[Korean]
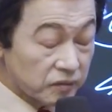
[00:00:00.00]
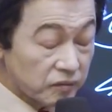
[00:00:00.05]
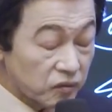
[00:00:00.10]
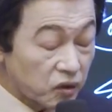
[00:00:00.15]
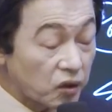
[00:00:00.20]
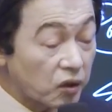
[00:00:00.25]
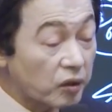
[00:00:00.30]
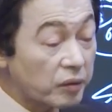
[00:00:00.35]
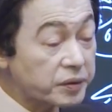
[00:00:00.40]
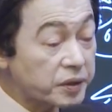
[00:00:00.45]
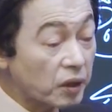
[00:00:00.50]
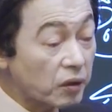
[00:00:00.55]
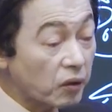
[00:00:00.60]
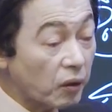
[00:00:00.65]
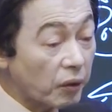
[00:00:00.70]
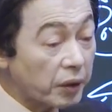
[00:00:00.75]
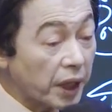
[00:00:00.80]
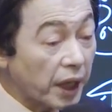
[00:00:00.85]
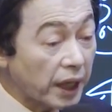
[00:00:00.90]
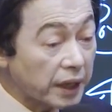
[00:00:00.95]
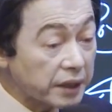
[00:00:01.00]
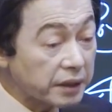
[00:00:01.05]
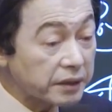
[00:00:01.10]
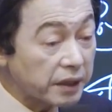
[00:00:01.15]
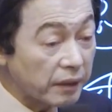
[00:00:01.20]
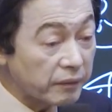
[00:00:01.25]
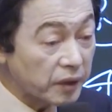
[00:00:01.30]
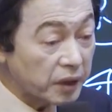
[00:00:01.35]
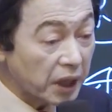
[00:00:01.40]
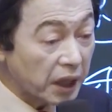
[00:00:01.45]
무료 급식을 오래 했기
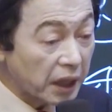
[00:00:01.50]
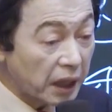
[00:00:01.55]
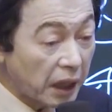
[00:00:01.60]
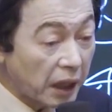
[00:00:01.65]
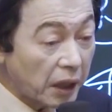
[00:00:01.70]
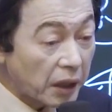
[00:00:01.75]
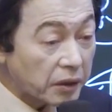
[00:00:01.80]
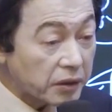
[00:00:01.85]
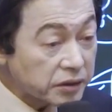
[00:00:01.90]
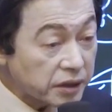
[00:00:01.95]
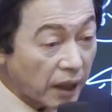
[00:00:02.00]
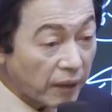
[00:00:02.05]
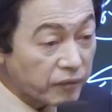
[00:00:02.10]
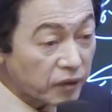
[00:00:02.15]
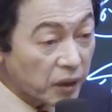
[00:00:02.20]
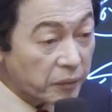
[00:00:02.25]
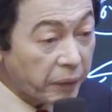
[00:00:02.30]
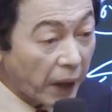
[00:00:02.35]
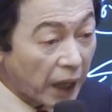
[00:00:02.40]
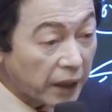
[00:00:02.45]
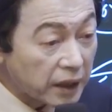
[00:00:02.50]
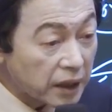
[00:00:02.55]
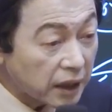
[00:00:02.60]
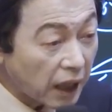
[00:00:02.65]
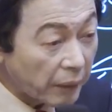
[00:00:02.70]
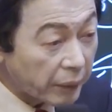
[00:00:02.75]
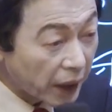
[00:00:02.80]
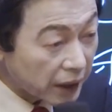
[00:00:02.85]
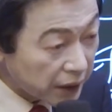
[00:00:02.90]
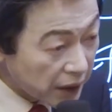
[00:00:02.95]
때문에 그 사람들 방을
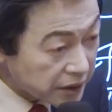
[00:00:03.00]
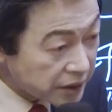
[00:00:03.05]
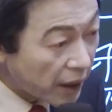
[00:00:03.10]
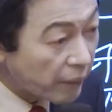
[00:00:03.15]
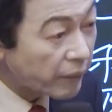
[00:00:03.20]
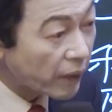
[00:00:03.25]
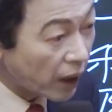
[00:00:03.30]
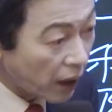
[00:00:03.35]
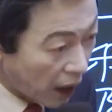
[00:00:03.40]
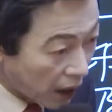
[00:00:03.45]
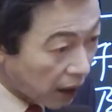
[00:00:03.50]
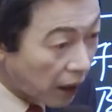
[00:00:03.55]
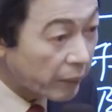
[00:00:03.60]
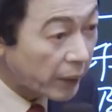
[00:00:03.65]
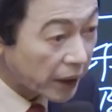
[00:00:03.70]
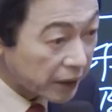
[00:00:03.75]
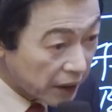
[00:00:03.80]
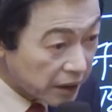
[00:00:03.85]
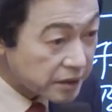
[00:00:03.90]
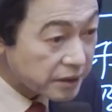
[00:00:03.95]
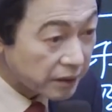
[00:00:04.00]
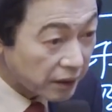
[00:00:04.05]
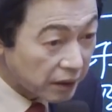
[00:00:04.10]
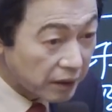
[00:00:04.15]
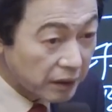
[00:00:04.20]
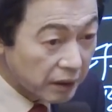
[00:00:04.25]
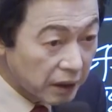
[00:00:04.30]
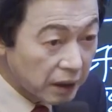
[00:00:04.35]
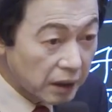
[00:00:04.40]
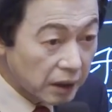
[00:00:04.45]
가봤겠어? 안
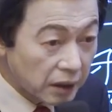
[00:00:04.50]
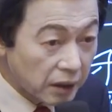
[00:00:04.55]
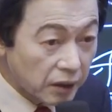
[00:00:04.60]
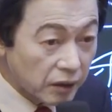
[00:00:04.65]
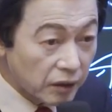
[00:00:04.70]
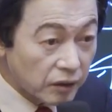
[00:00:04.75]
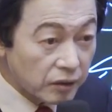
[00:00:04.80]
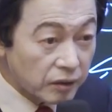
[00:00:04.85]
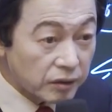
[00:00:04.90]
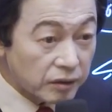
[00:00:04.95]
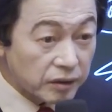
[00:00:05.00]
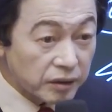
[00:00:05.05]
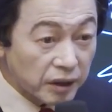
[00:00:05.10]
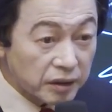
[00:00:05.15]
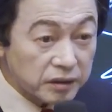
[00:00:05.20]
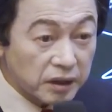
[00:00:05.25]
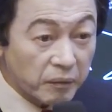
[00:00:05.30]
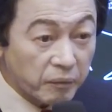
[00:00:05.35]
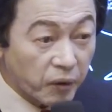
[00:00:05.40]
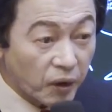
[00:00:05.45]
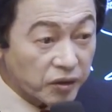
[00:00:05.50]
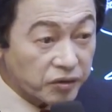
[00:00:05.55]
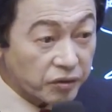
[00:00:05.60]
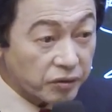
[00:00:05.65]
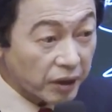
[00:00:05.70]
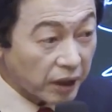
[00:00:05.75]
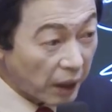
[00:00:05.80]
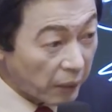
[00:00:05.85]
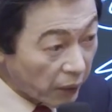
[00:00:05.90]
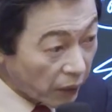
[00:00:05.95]
가봤겠어?
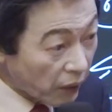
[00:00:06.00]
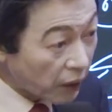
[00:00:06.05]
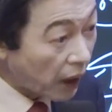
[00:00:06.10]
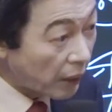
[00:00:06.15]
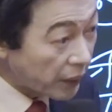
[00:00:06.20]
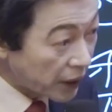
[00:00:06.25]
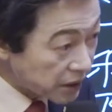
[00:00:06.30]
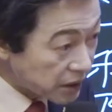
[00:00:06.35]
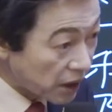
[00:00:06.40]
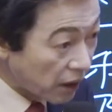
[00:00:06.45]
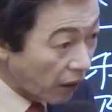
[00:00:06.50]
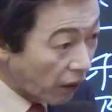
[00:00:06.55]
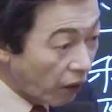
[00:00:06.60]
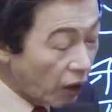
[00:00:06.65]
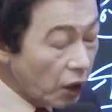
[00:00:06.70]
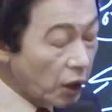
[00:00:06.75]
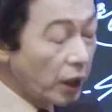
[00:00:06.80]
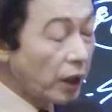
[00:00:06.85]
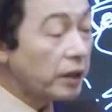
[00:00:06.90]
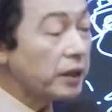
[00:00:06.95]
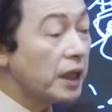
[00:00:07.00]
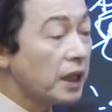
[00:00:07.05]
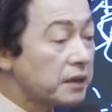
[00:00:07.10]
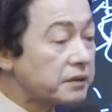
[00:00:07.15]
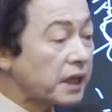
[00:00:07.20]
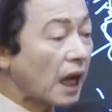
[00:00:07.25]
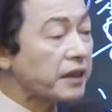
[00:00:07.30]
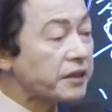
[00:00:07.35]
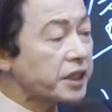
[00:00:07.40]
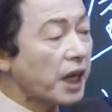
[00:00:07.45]
영등포에서도 가보고 가봤죠?
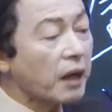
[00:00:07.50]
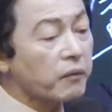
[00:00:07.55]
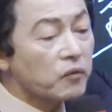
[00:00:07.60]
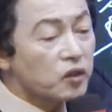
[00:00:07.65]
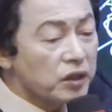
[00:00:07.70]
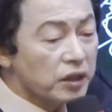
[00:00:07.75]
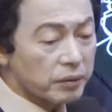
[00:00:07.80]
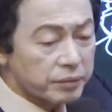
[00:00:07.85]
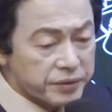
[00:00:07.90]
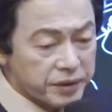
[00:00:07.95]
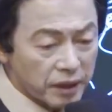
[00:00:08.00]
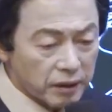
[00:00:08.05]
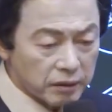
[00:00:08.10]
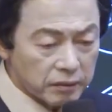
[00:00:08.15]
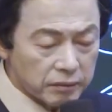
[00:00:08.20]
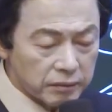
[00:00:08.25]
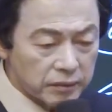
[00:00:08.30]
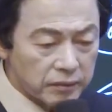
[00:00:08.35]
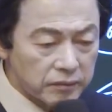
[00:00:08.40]
일단 창문이 없어.